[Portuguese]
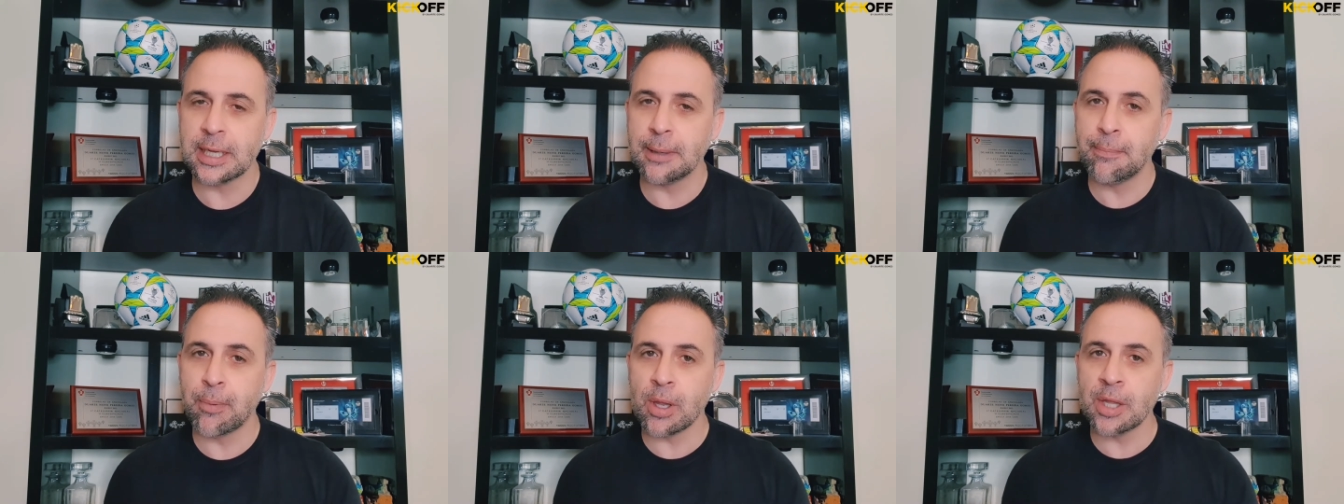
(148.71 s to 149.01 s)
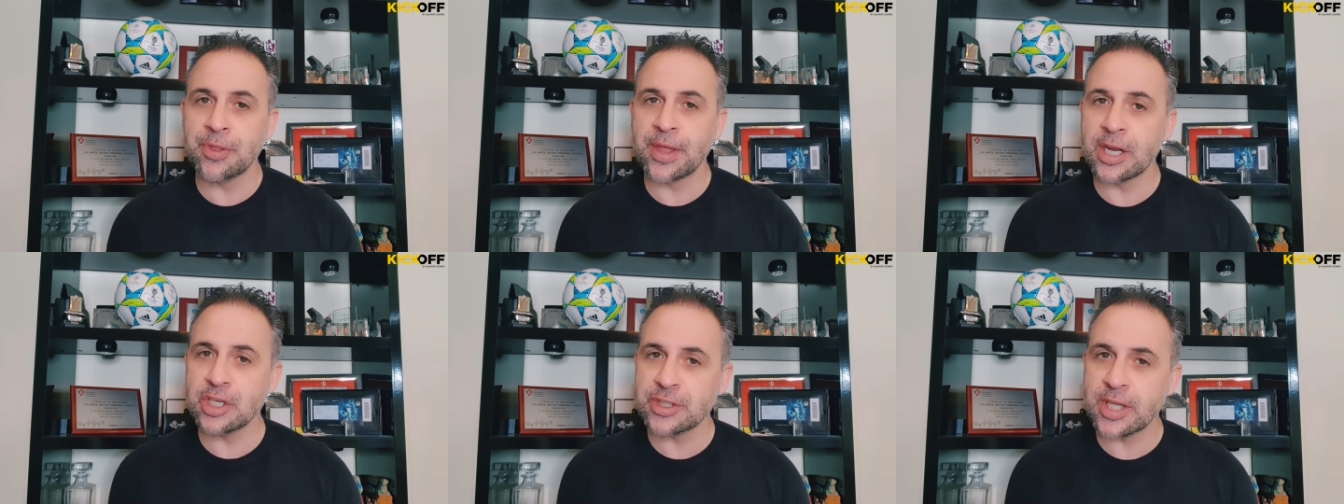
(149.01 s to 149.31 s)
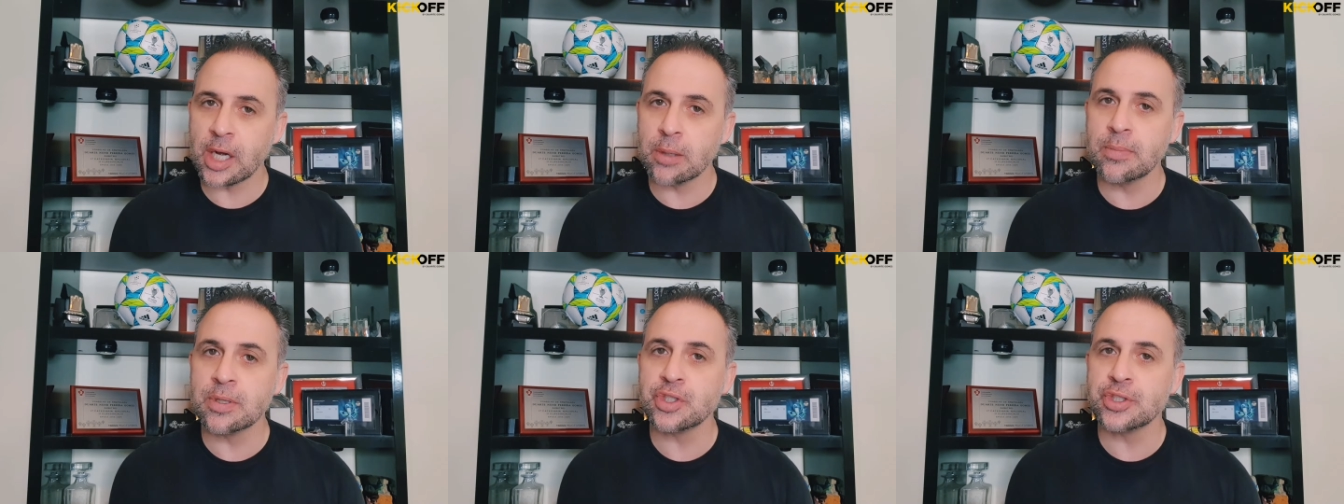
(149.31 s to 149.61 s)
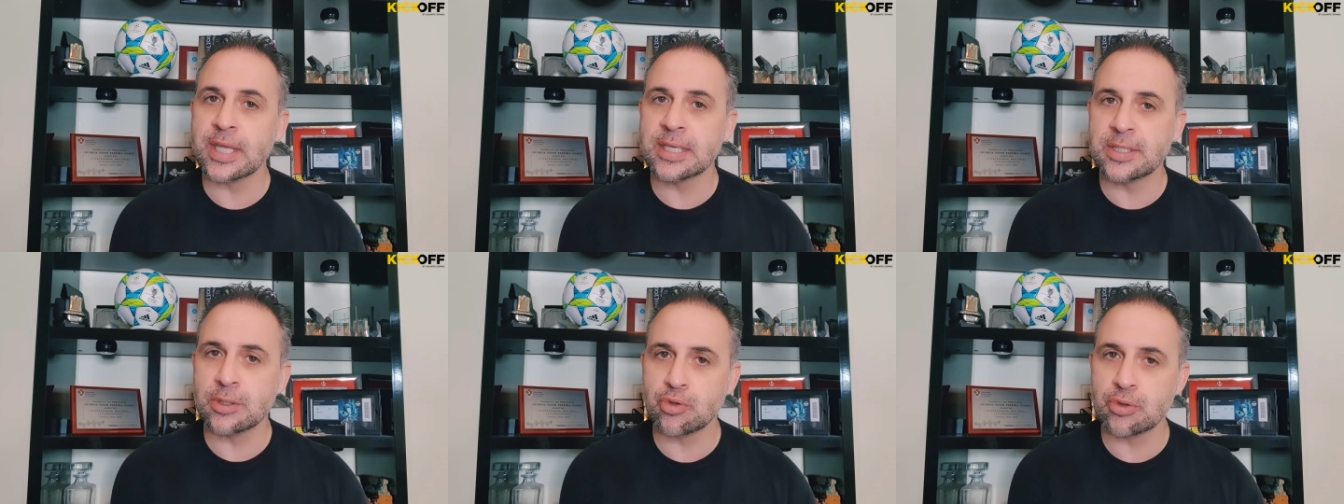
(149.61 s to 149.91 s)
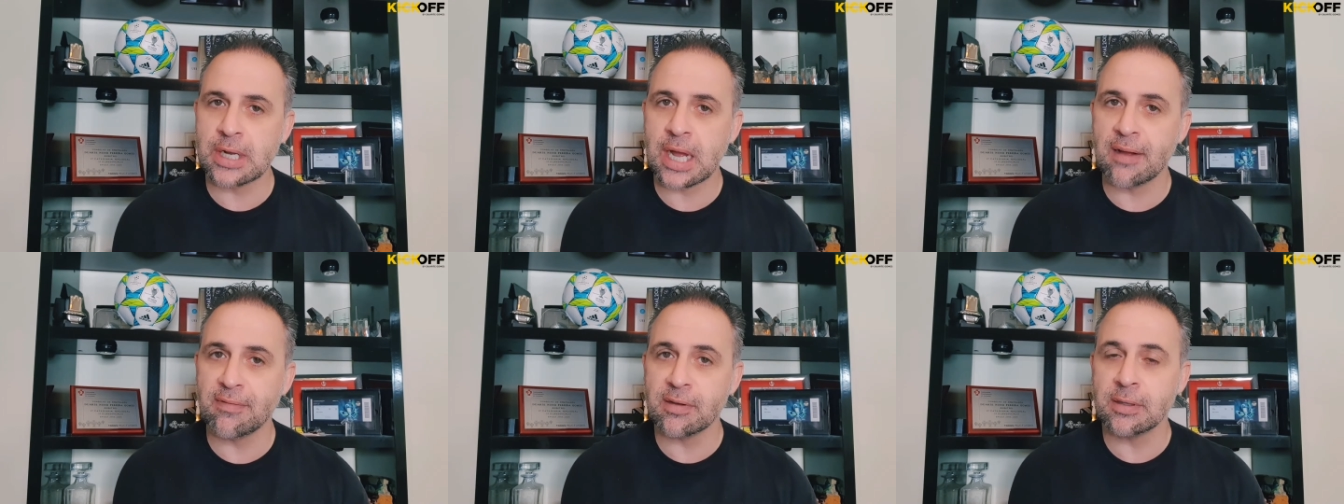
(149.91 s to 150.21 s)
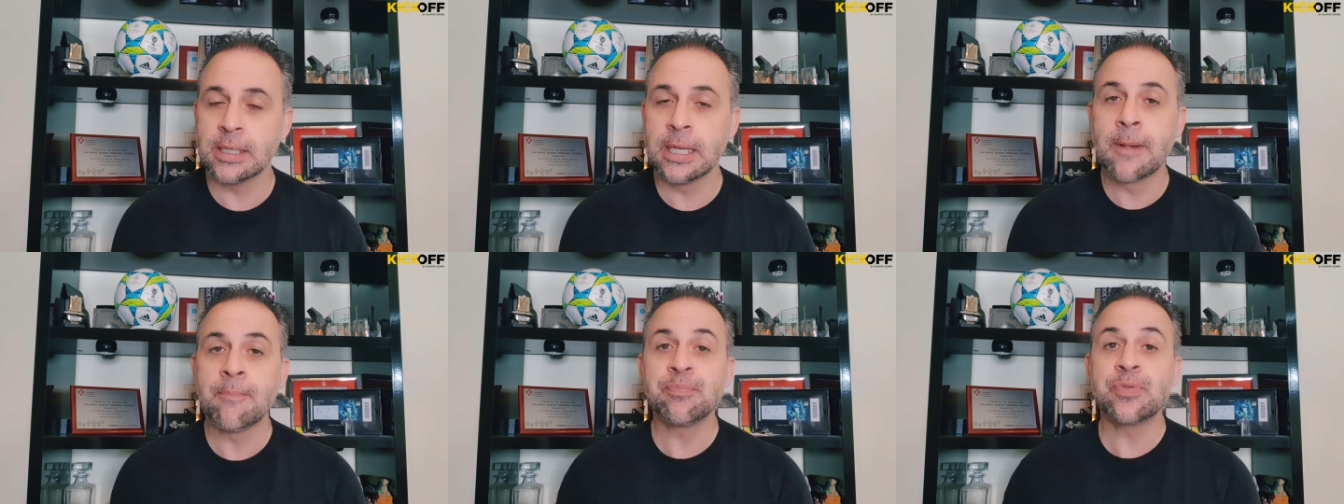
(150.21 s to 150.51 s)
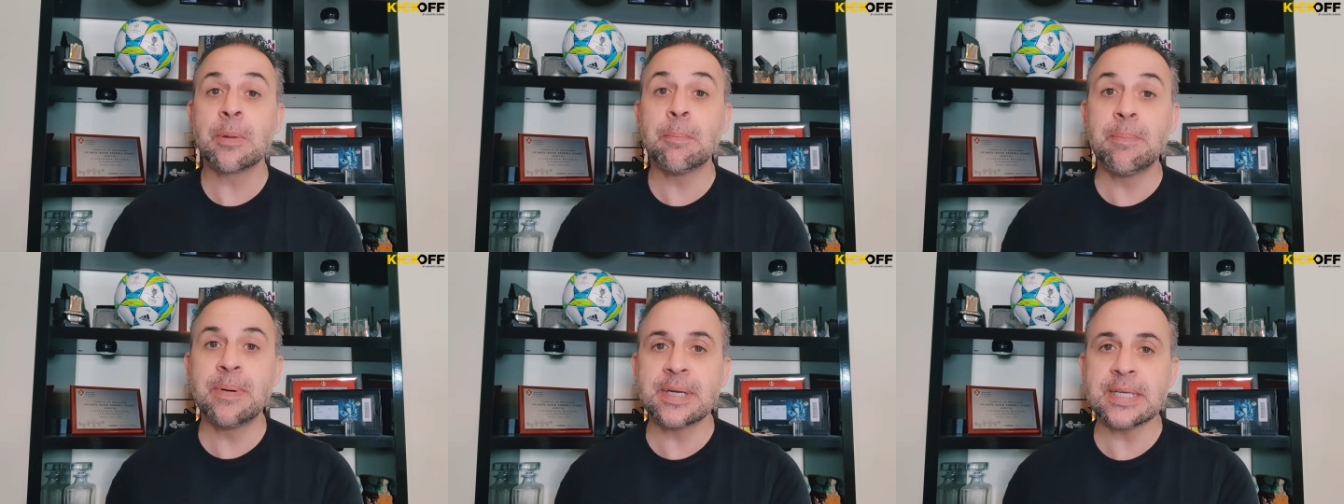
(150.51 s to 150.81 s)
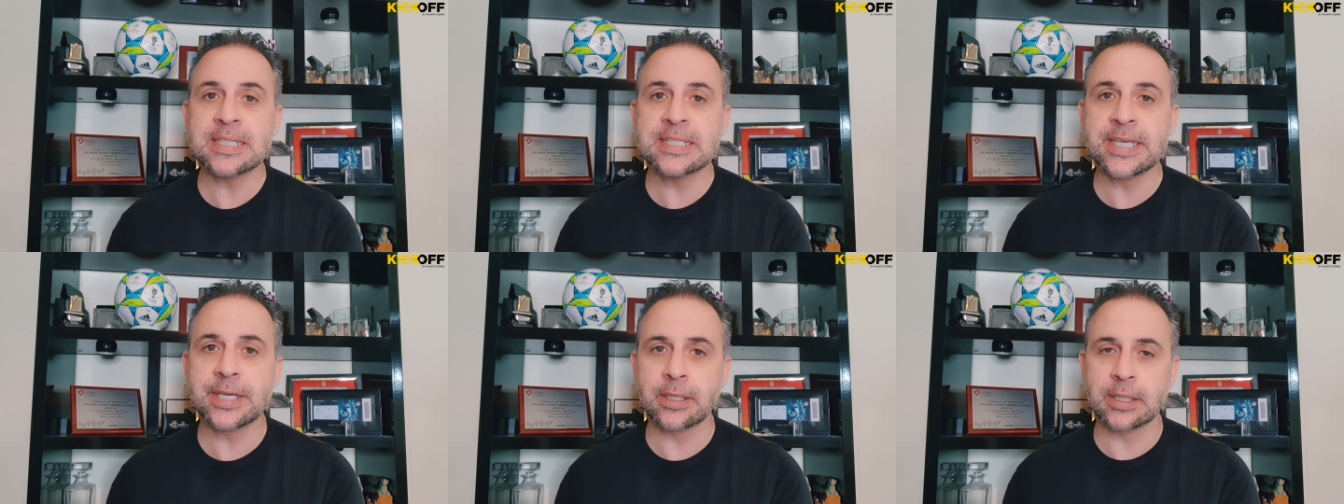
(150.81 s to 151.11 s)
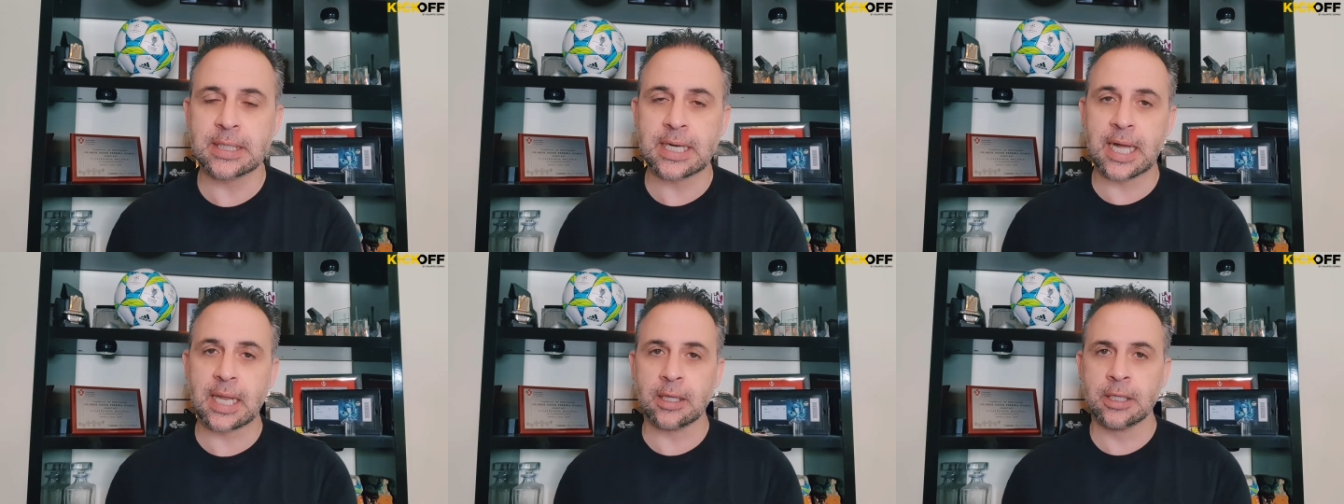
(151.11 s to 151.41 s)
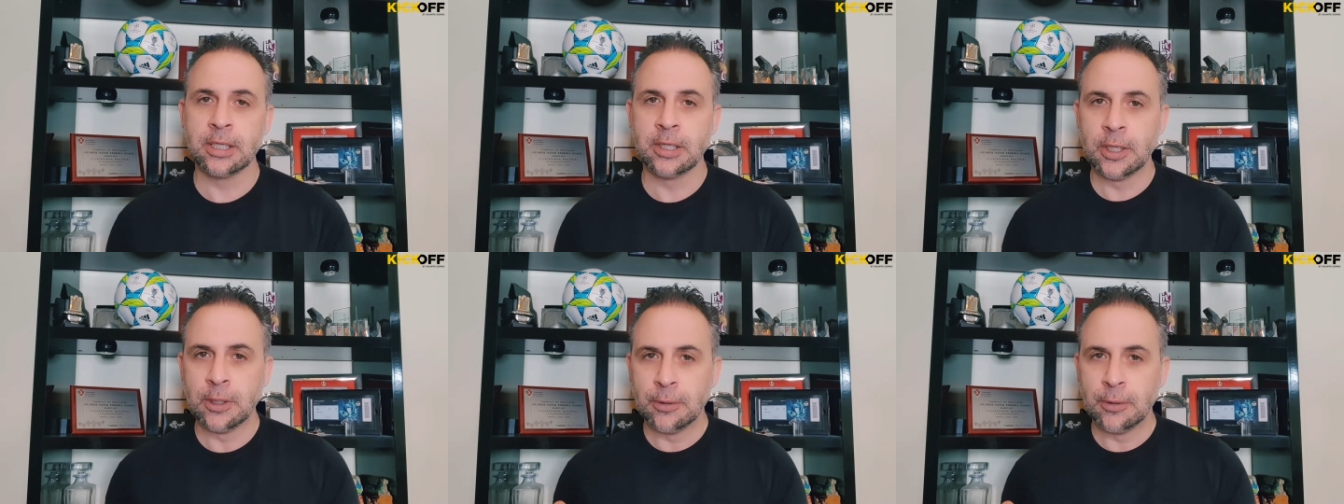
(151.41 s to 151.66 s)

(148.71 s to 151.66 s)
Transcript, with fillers: A bola tem que estar a uma distância jogável para ser legal.